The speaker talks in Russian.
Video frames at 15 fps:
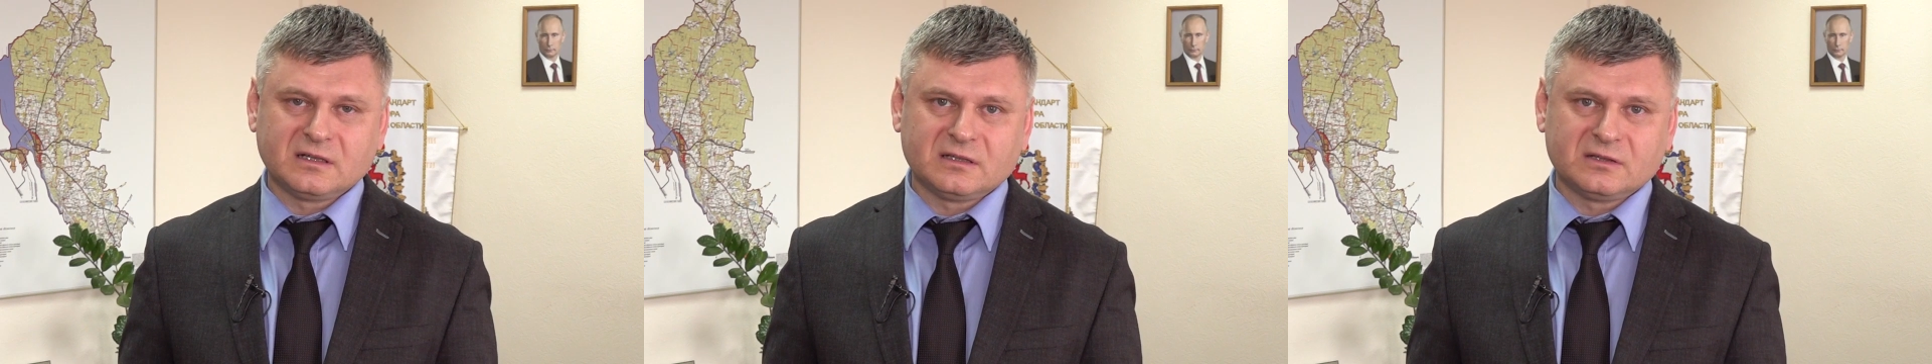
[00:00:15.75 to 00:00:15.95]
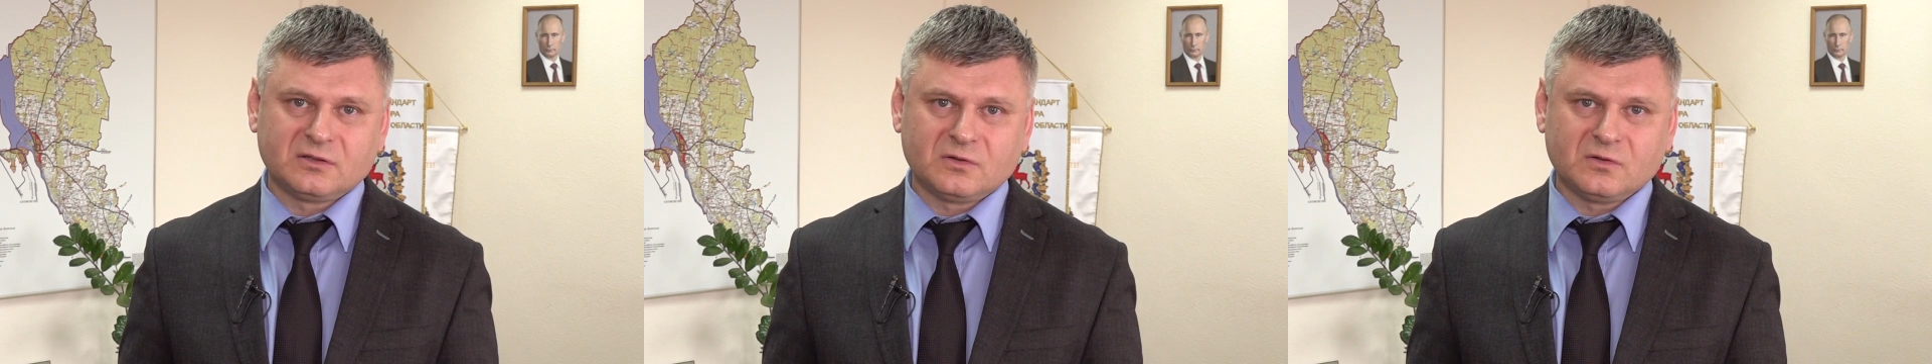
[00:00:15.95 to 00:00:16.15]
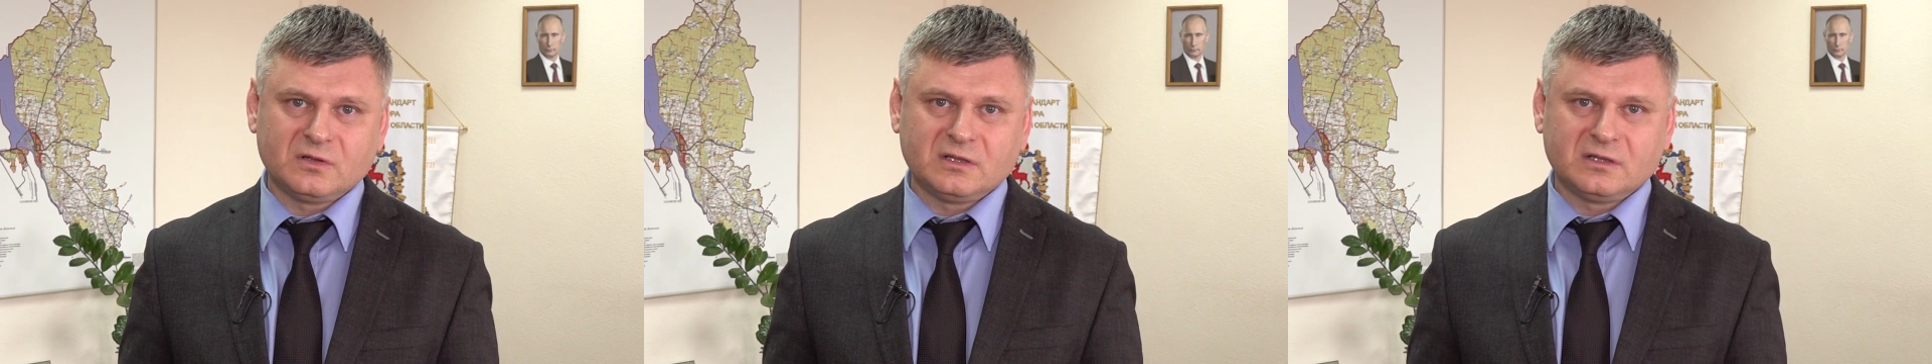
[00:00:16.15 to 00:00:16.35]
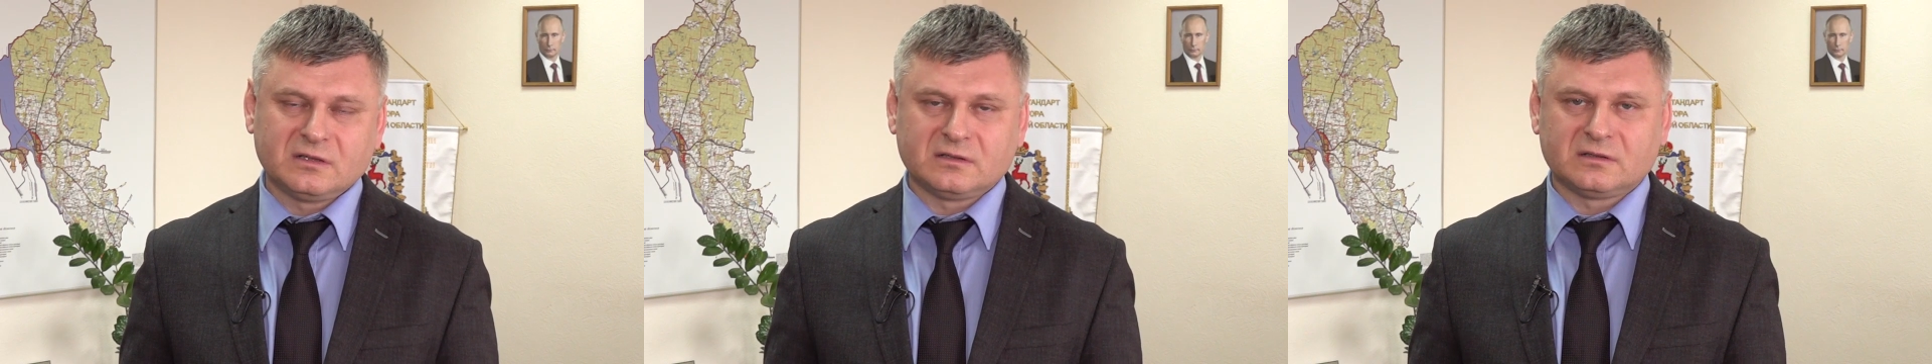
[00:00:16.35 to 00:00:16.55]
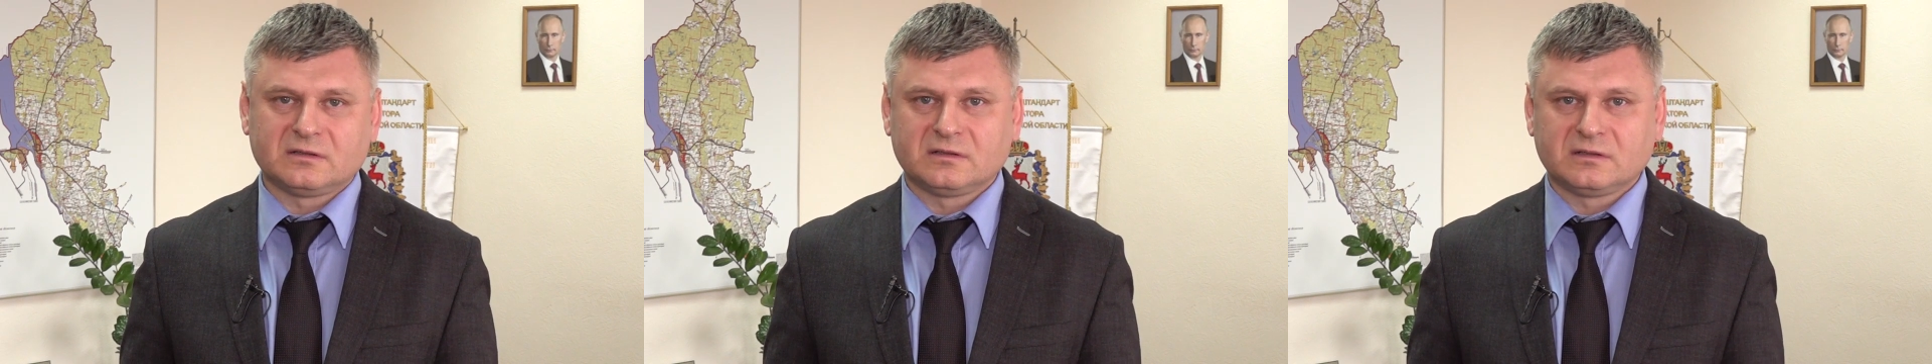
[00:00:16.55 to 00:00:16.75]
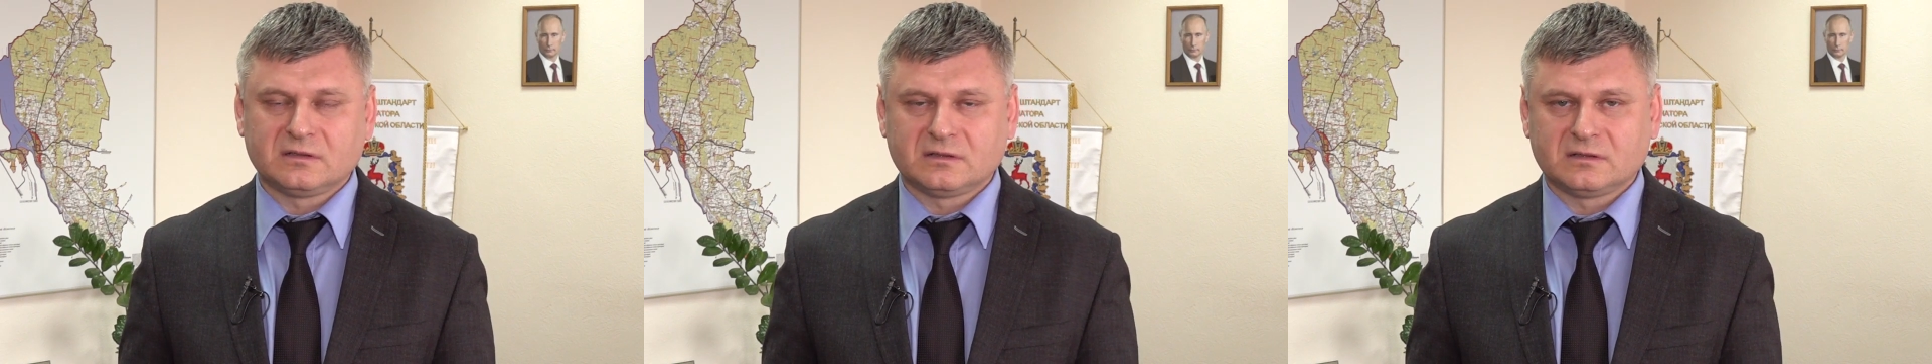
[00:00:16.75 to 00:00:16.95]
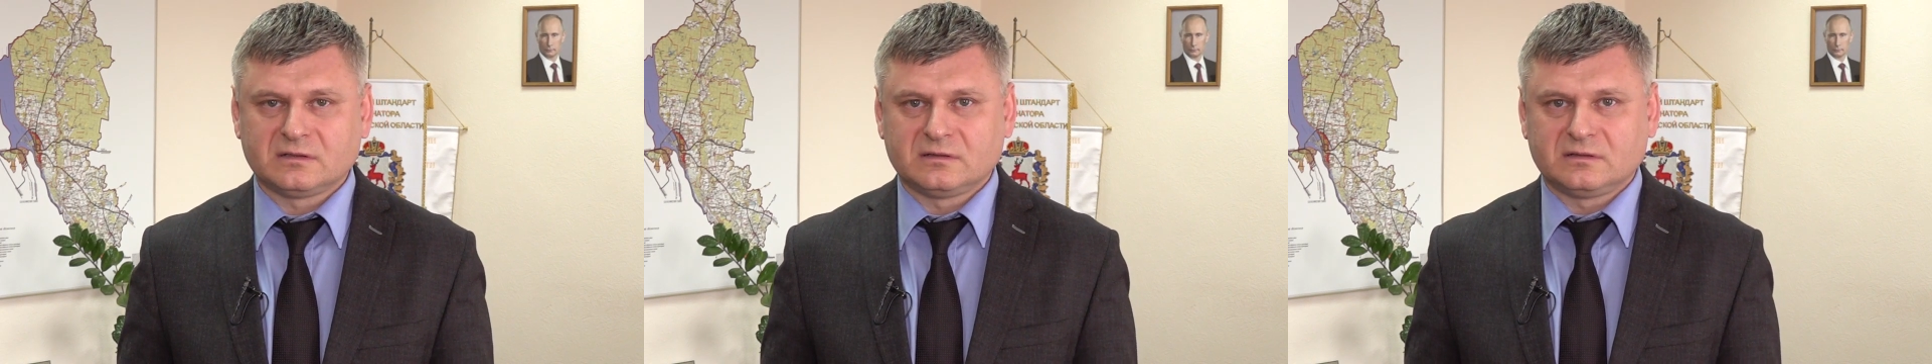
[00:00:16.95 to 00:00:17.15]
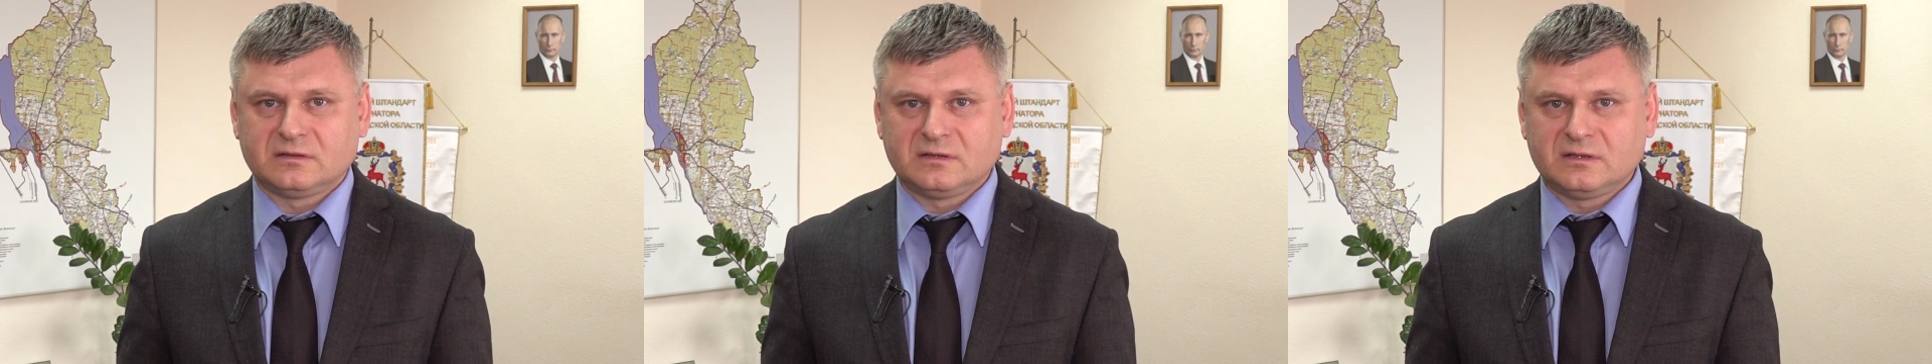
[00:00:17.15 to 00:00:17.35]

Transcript: контроле э,